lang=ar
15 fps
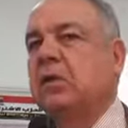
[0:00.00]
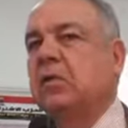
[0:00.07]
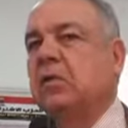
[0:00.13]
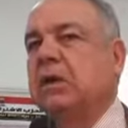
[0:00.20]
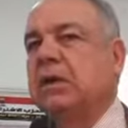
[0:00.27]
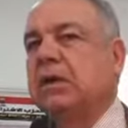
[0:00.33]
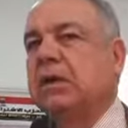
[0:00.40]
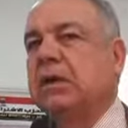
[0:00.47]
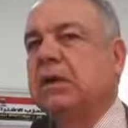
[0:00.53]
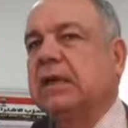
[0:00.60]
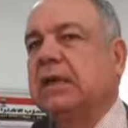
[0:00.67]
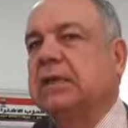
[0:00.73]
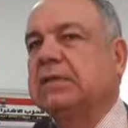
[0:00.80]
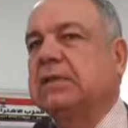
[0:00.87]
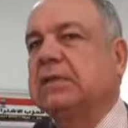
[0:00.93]
والى
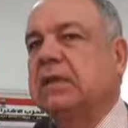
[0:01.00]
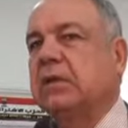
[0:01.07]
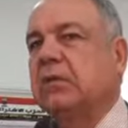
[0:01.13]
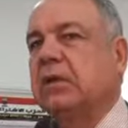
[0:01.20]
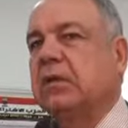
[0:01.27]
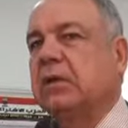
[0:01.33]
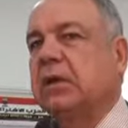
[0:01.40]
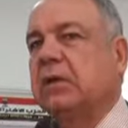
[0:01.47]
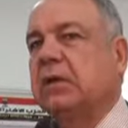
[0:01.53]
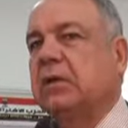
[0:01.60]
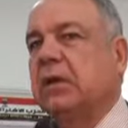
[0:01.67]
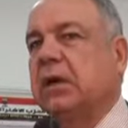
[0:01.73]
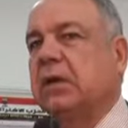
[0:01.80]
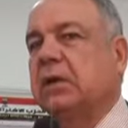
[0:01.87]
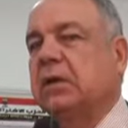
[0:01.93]
جهاز الدوله والى
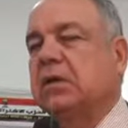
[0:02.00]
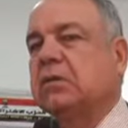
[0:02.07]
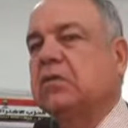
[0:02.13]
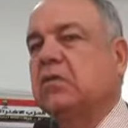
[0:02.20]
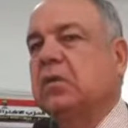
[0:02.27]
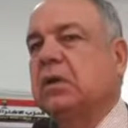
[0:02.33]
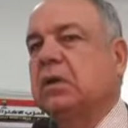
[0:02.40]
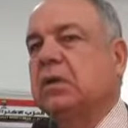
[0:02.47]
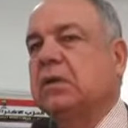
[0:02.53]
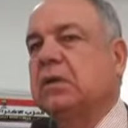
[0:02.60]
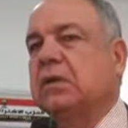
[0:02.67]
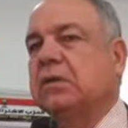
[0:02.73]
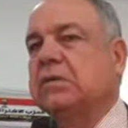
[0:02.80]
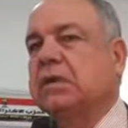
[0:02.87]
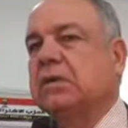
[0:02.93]
وعلى راسه
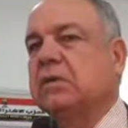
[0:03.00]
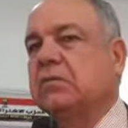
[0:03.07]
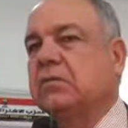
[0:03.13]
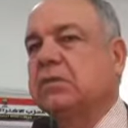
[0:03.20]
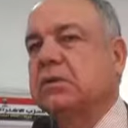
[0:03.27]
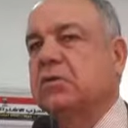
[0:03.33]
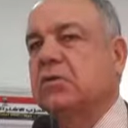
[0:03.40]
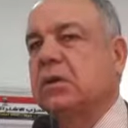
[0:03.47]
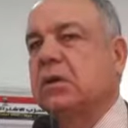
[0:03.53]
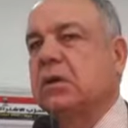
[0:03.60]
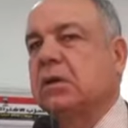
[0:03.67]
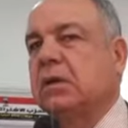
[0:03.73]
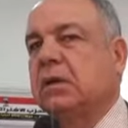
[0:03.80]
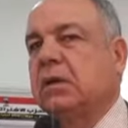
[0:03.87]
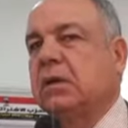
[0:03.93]
السيد المستشار
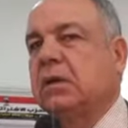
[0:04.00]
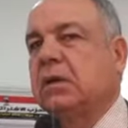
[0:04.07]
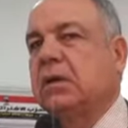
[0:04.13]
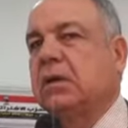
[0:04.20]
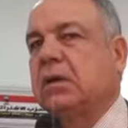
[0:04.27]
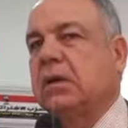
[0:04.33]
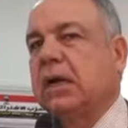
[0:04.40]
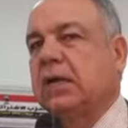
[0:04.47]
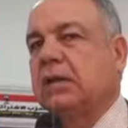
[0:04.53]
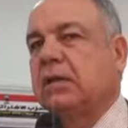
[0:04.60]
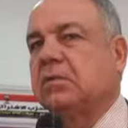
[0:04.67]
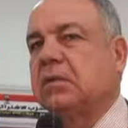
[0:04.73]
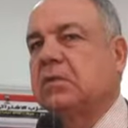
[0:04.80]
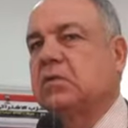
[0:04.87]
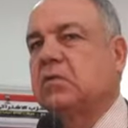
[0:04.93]
آه،
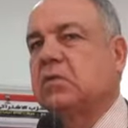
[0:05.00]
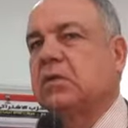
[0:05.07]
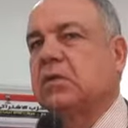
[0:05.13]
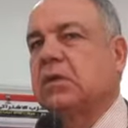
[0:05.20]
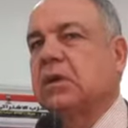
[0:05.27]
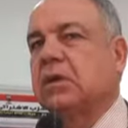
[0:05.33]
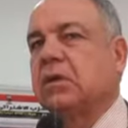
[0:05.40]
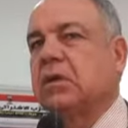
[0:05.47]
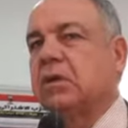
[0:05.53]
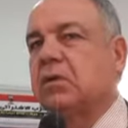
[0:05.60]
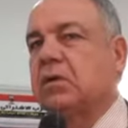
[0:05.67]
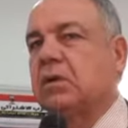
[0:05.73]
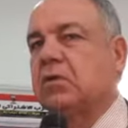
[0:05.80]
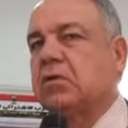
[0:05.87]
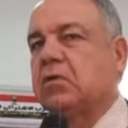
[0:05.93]
عدلي منصور
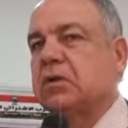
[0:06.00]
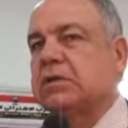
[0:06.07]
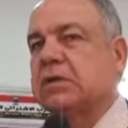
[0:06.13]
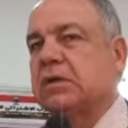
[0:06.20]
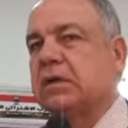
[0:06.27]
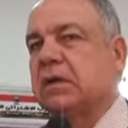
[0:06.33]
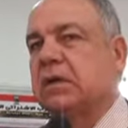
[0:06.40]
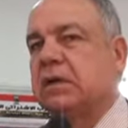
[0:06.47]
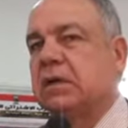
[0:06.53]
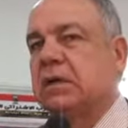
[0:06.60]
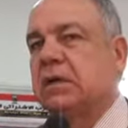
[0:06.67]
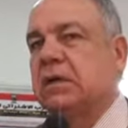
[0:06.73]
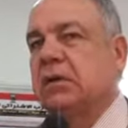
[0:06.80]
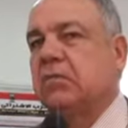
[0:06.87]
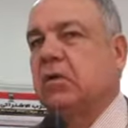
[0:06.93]
وهو شخصيه
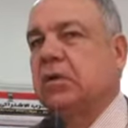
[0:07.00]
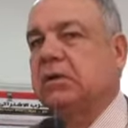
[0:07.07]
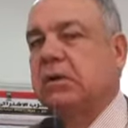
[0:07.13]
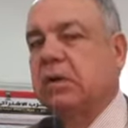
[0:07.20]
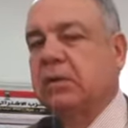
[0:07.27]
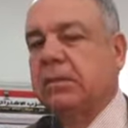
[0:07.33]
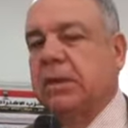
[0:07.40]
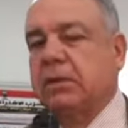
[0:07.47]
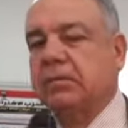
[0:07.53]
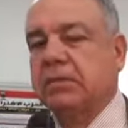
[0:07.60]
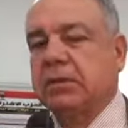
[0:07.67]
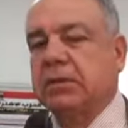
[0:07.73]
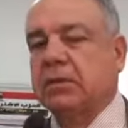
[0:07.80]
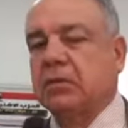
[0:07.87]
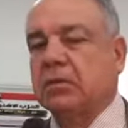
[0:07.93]
محترمه
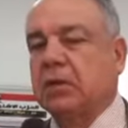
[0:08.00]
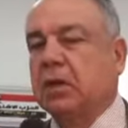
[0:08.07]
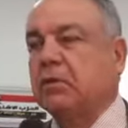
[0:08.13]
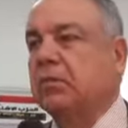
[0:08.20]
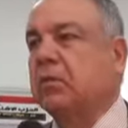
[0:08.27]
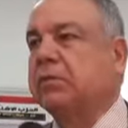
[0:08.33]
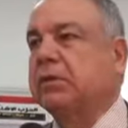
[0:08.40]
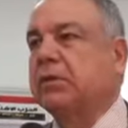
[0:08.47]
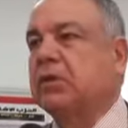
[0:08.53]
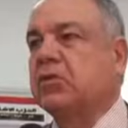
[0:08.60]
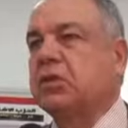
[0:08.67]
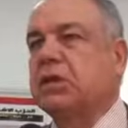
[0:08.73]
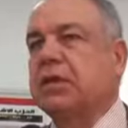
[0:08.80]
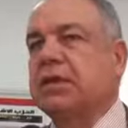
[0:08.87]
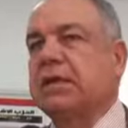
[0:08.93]
بنطالبه
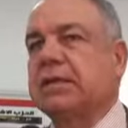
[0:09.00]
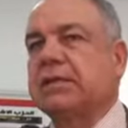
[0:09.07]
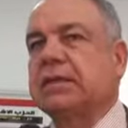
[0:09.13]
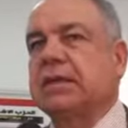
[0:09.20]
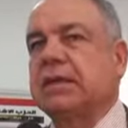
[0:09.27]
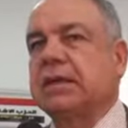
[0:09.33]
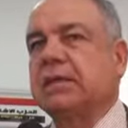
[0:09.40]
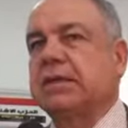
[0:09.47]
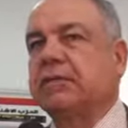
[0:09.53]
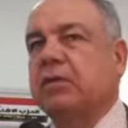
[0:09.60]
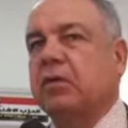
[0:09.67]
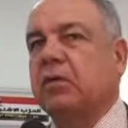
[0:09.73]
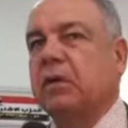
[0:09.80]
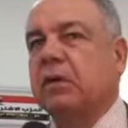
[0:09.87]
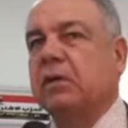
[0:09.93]
بتشكيل هذه اللجنه
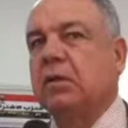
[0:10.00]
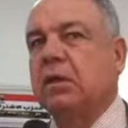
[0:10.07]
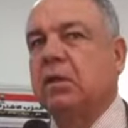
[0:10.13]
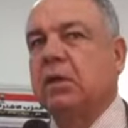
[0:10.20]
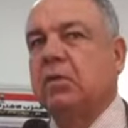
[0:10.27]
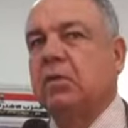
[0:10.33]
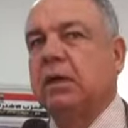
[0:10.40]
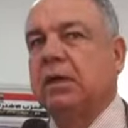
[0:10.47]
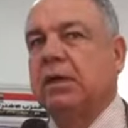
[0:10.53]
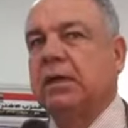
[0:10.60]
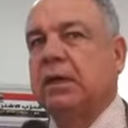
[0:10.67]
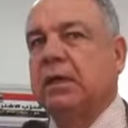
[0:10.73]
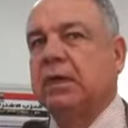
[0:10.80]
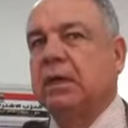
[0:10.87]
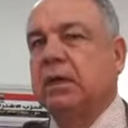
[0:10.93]
فورا
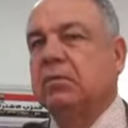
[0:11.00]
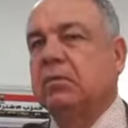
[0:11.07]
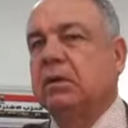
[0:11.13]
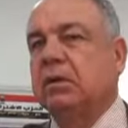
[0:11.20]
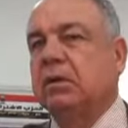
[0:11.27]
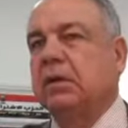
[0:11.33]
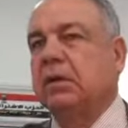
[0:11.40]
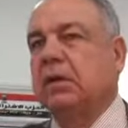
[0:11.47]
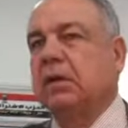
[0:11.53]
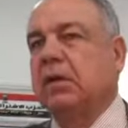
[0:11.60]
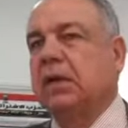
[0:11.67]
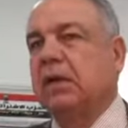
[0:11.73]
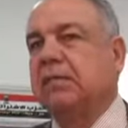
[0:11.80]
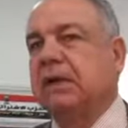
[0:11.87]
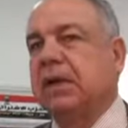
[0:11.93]
وايكال امر
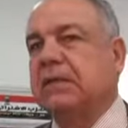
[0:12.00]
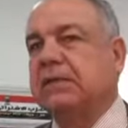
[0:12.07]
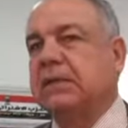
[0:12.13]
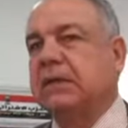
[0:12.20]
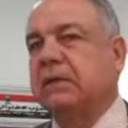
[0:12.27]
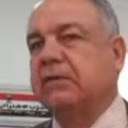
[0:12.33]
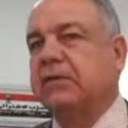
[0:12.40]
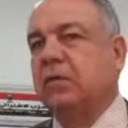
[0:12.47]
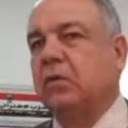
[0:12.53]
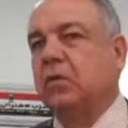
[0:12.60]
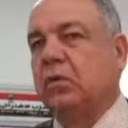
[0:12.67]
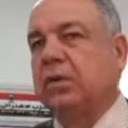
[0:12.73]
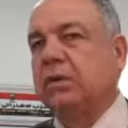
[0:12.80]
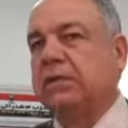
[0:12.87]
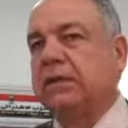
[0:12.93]
البحث في
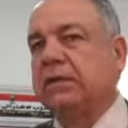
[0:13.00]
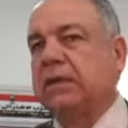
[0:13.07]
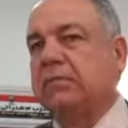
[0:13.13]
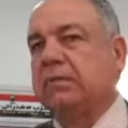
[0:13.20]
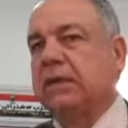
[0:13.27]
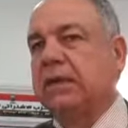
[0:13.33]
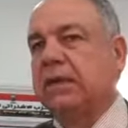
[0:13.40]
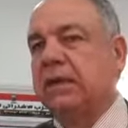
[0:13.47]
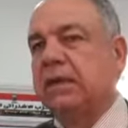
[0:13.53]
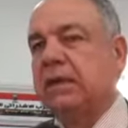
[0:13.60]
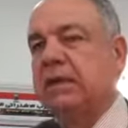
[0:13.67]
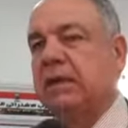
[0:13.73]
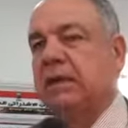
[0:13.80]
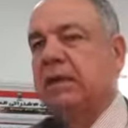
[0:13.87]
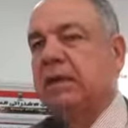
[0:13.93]
كل ما تم خلال